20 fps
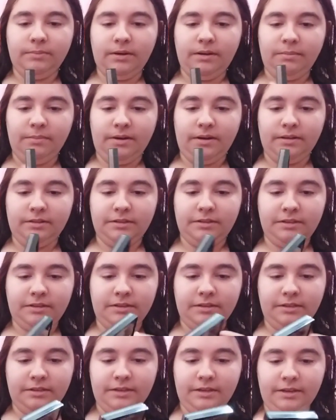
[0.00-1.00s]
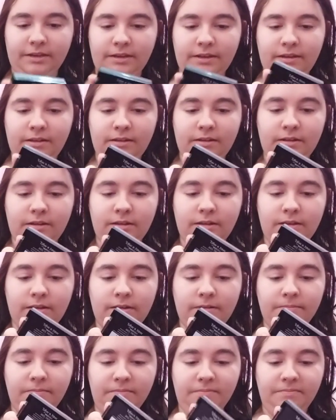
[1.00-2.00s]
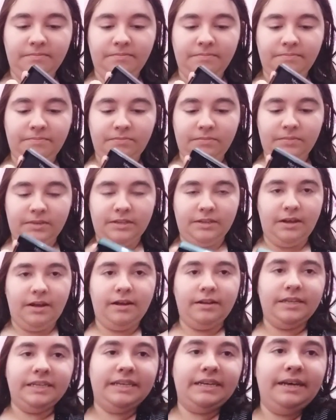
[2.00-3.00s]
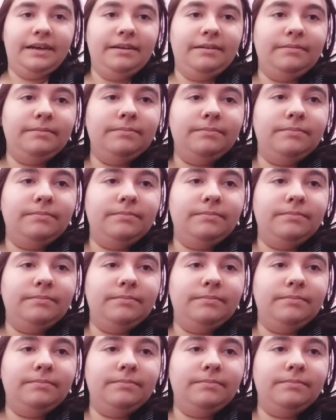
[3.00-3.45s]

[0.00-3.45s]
hemen size. Bir saniye.